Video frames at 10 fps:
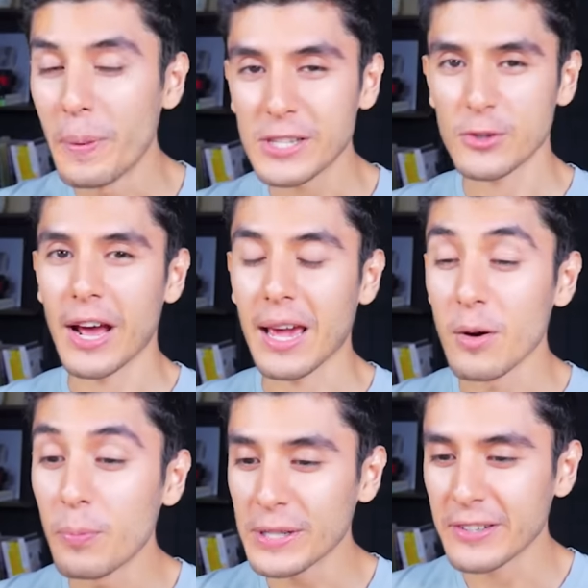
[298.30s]
Un
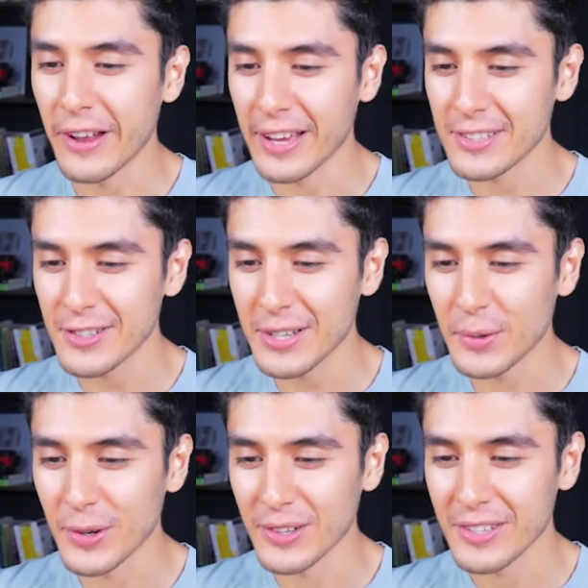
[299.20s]
personaje, un personaje, estoy
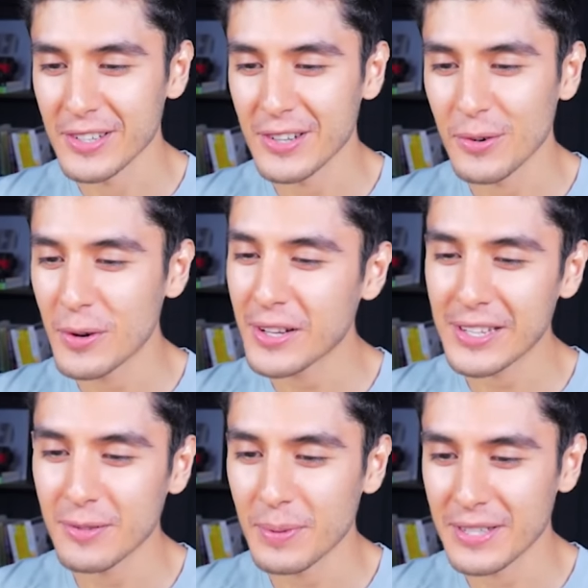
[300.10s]
seguro Estoy seguro de que es un